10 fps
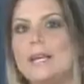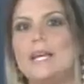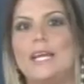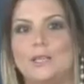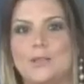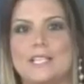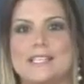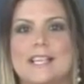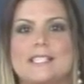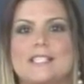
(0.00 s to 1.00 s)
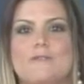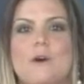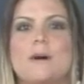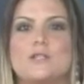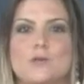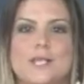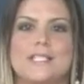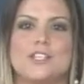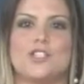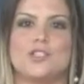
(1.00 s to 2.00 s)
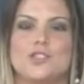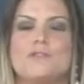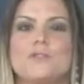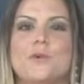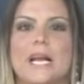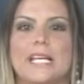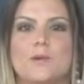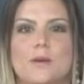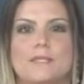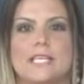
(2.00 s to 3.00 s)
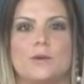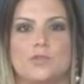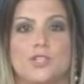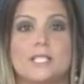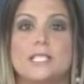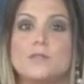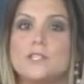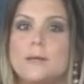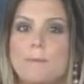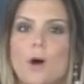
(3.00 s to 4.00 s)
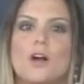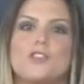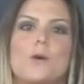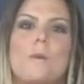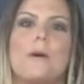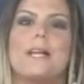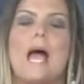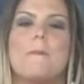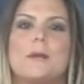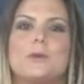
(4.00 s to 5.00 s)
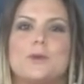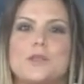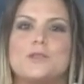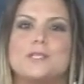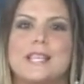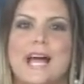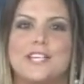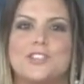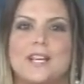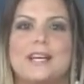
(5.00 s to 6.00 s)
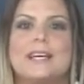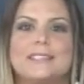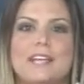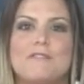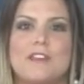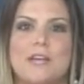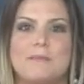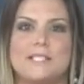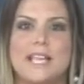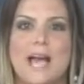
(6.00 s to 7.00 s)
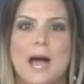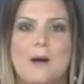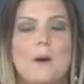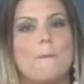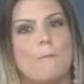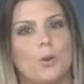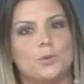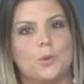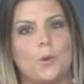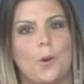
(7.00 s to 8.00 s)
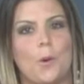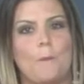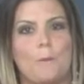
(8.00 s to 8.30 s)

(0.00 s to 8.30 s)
E todas essas informações que a gente divulga aqui no MCA Notícias você pode acompanhar pelo nosso site tvmca.com.br.